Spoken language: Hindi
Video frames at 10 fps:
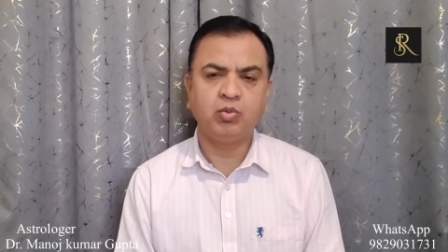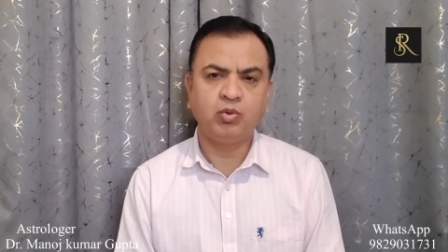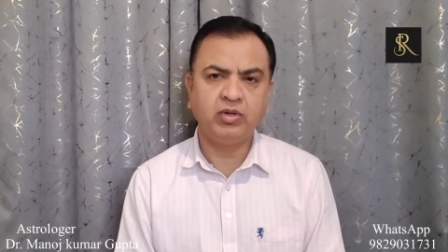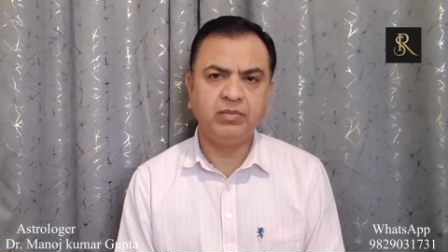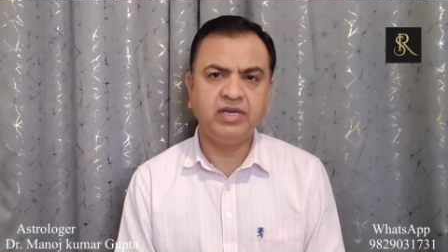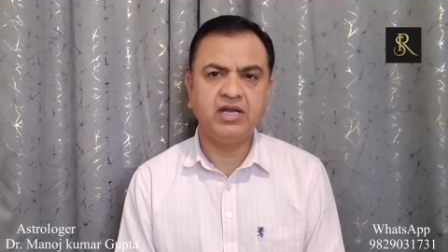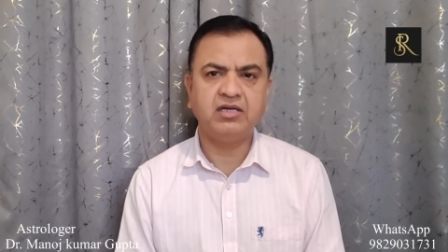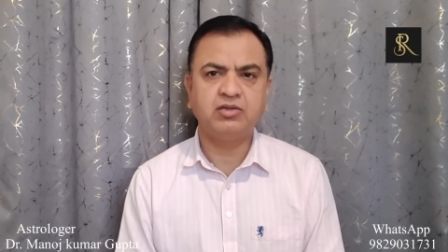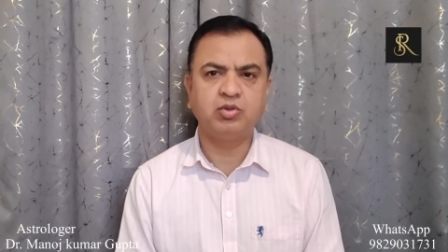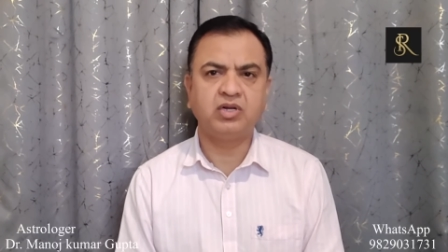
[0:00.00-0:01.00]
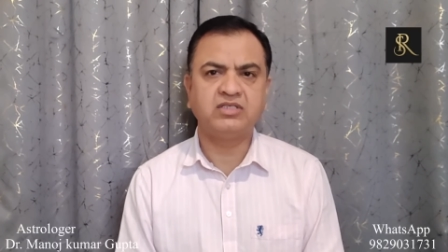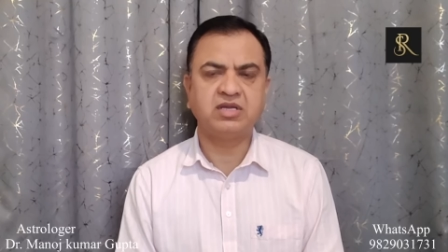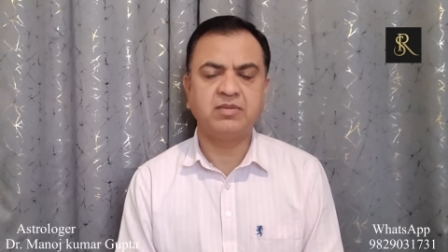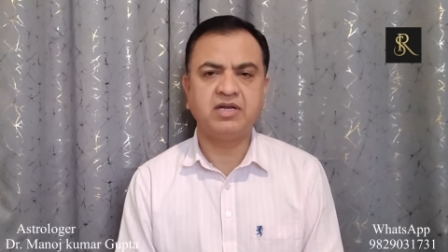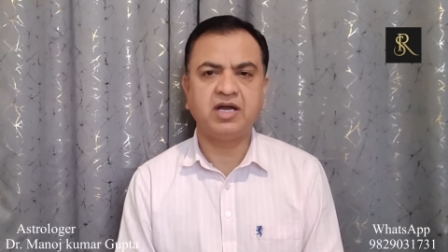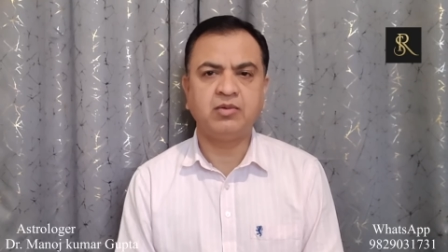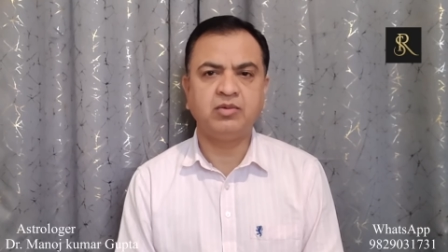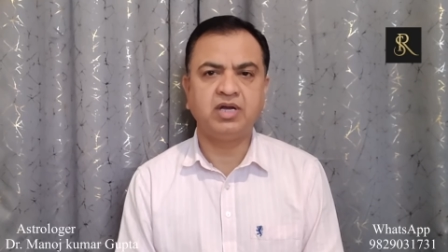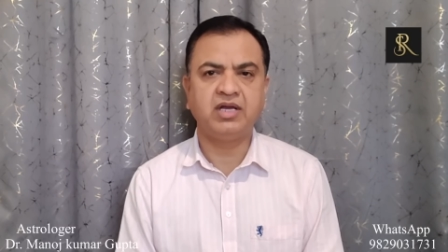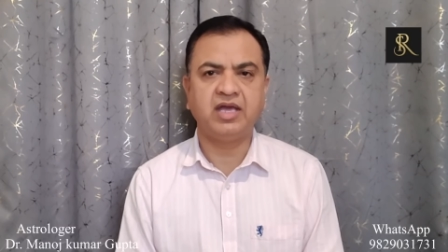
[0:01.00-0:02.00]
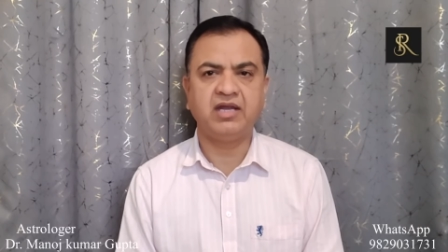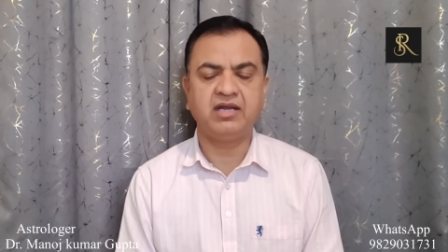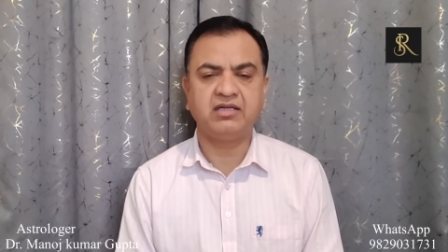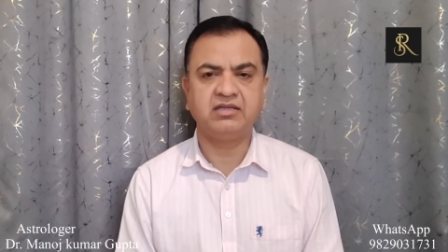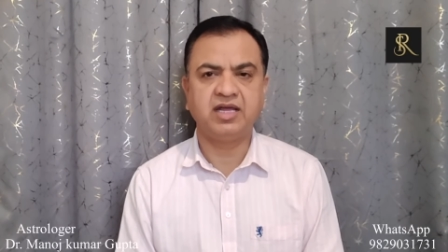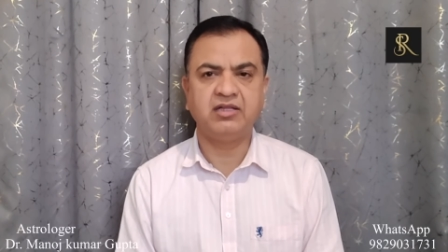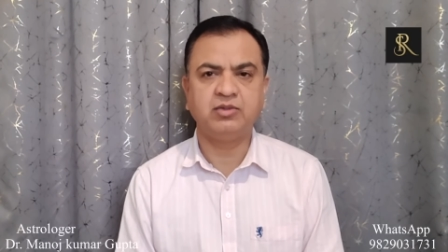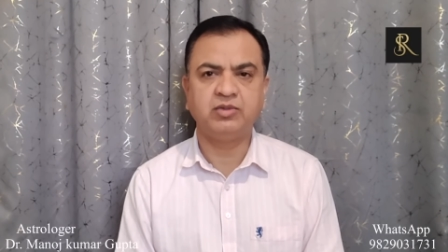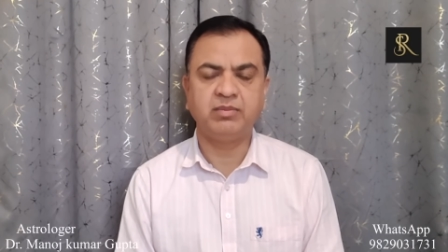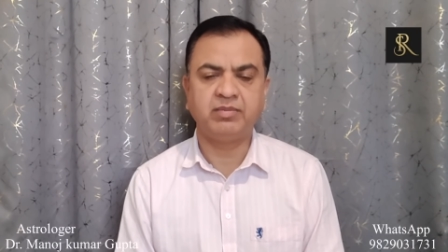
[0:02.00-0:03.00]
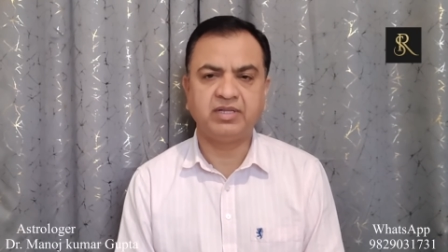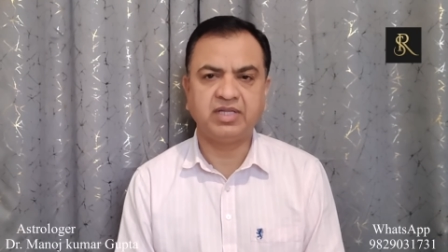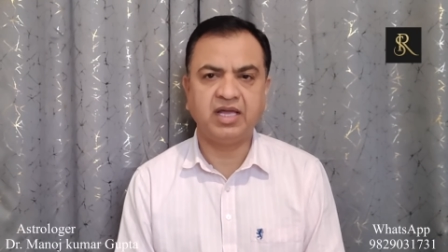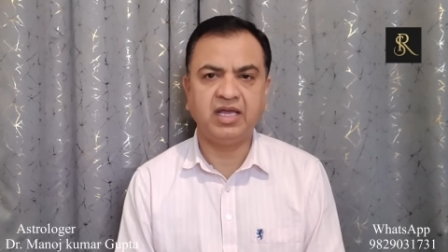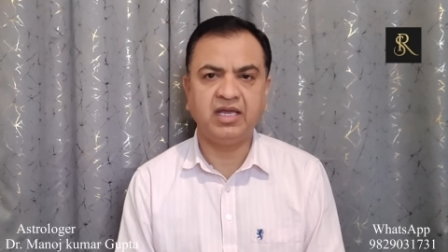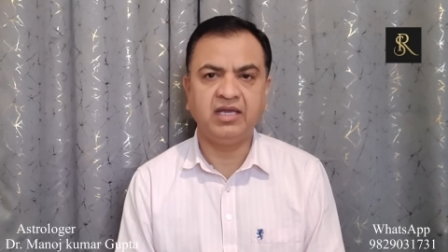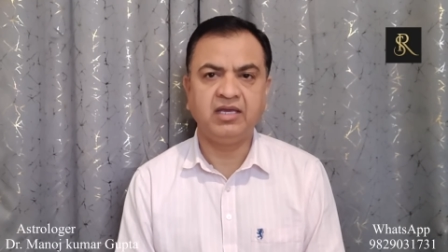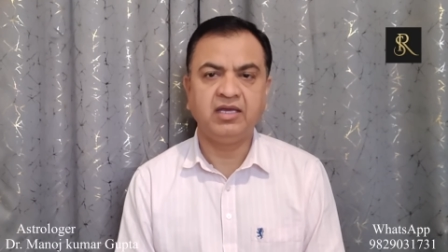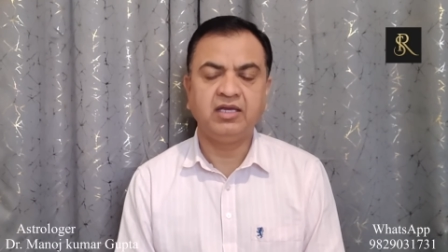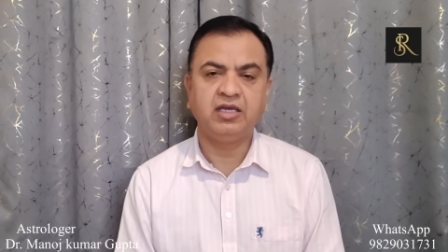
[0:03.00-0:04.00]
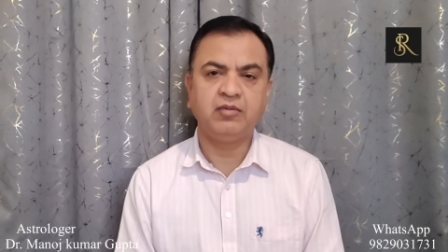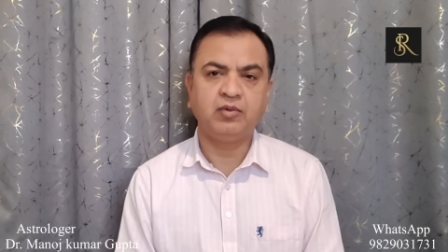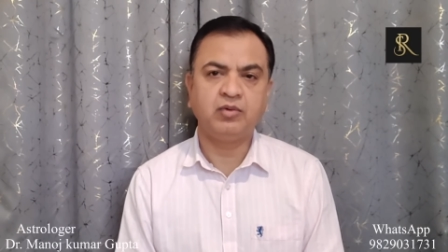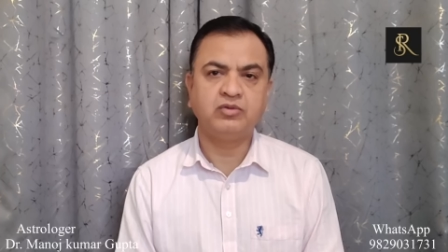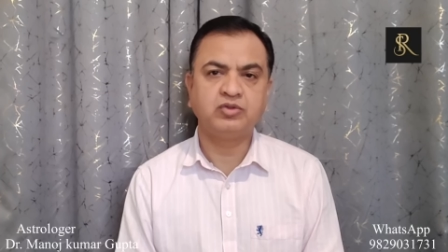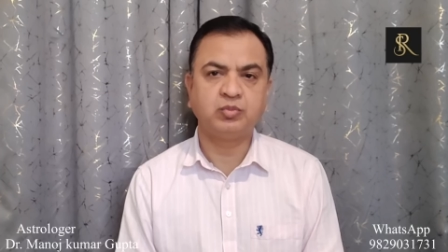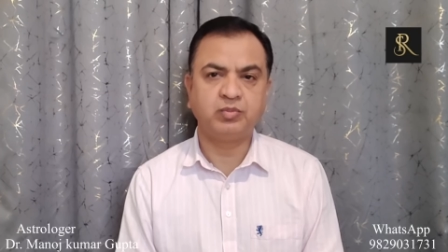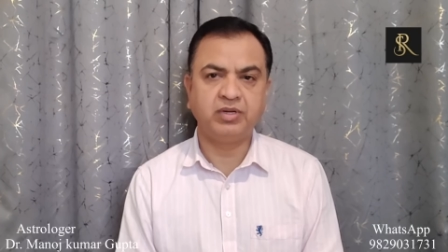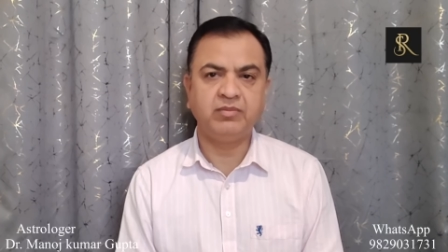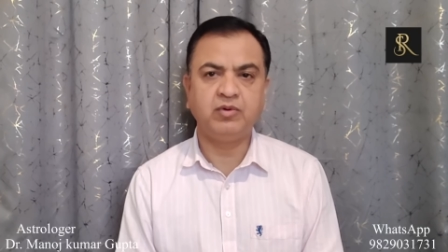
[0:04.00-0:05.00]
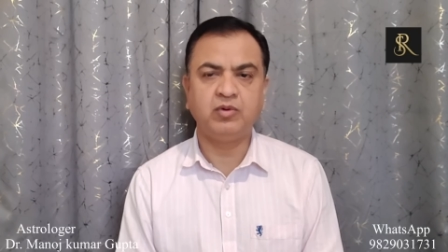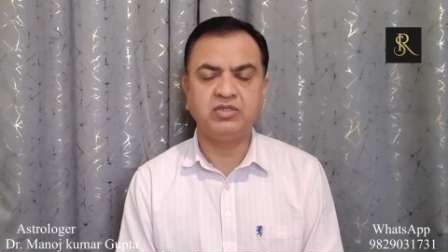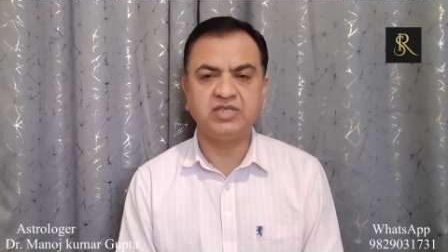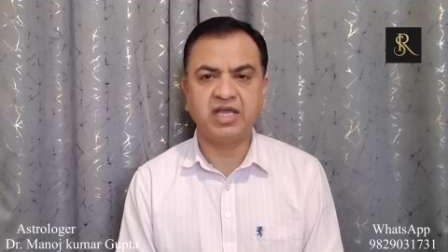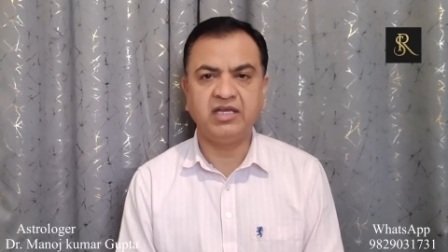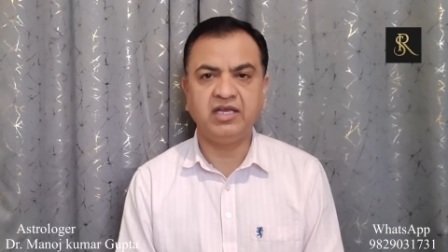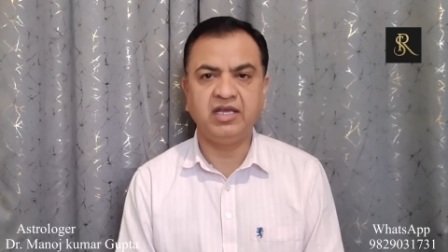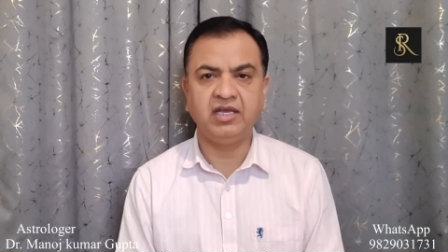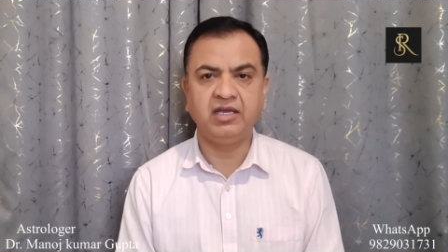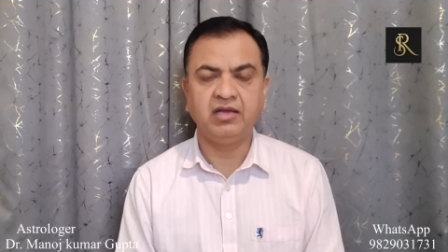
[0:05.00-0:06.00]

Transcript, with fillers: कोई भी अगर थोड़ा सा भी कानून का ज्ञान रखता है तो उन्हें पता है कि वो सुप्रीम कोर्ट जाएंगे